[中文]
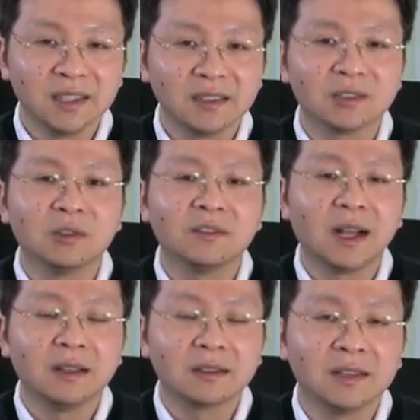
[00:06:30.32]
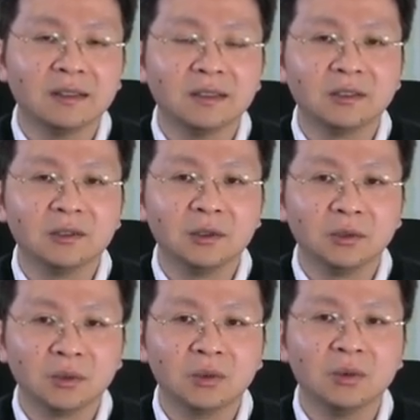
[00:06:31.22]
那这个说法肯定就
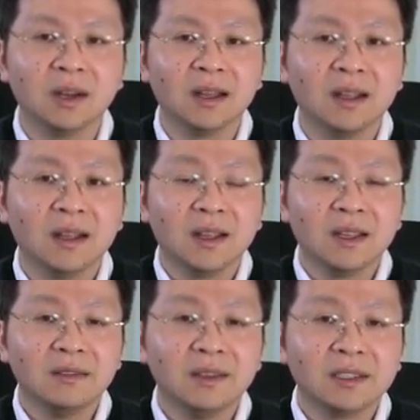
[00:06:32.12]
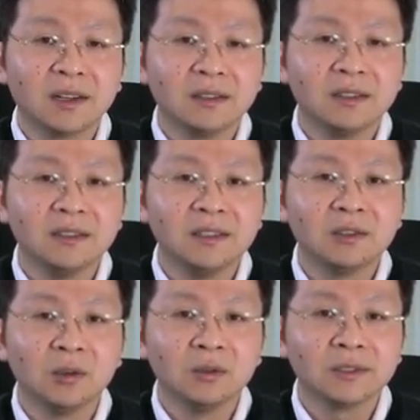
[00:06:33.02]
又过了，因为承认
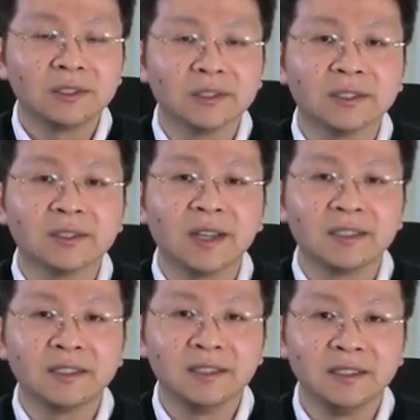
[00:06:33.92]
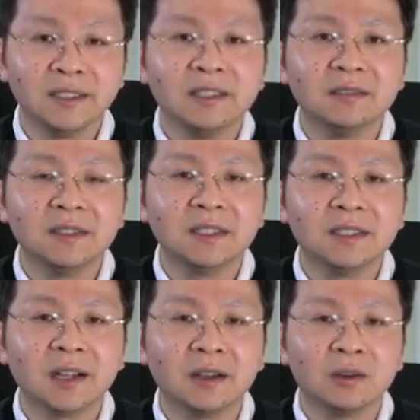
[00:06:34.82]
一中只是在这一个问
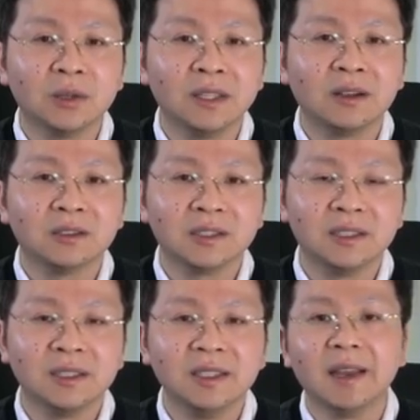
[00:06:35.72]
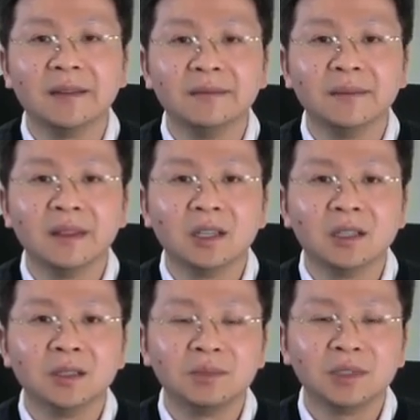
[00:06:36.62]
题上回到起点，
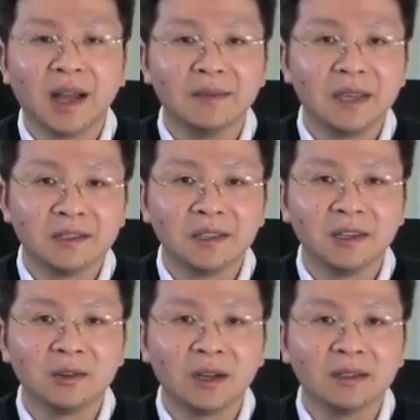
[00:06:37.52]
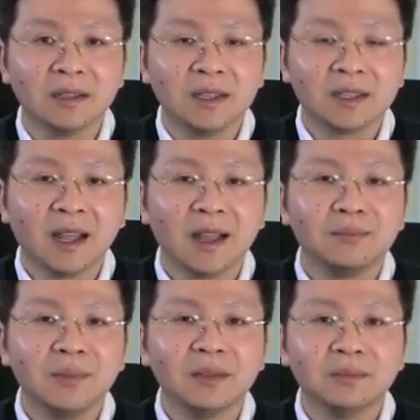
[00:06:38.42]
不改变现状，它
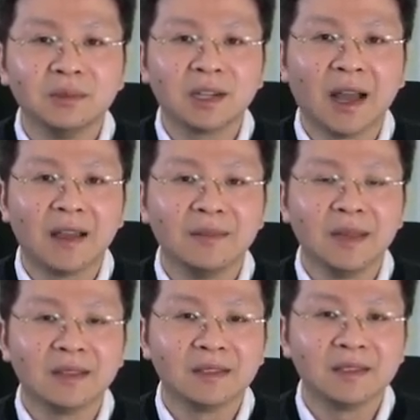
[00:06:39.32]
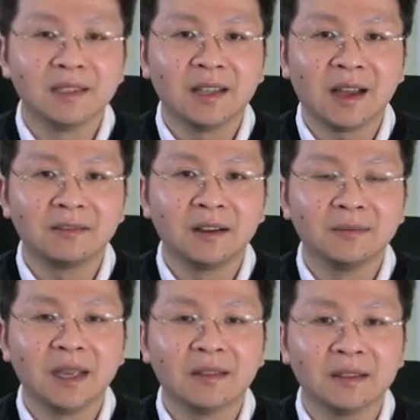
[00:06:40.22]
并不改变在其他
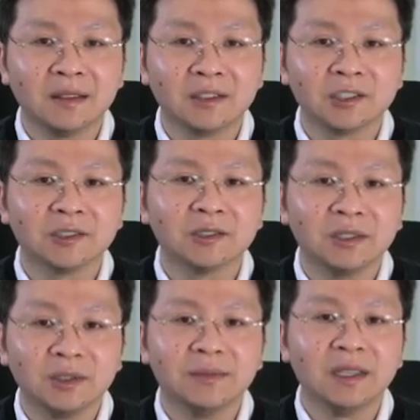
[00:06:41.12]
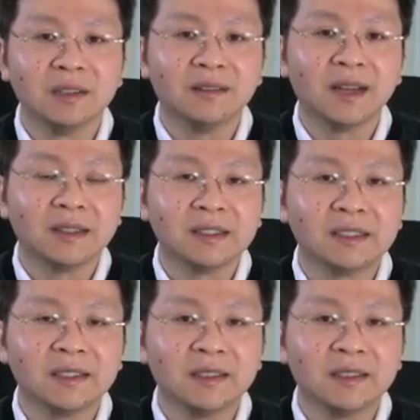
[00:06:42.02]
方面的实力对比，对吧？